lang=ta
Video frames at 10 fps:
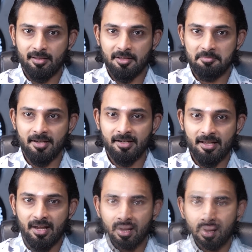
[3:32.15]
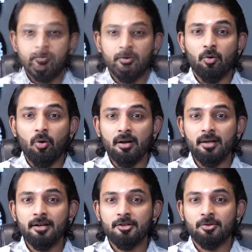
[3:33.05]
இந்த மீடியா இவர்
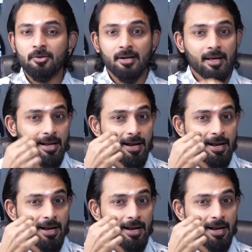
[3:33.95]
குரங்குன்னு சொன்னோன்னே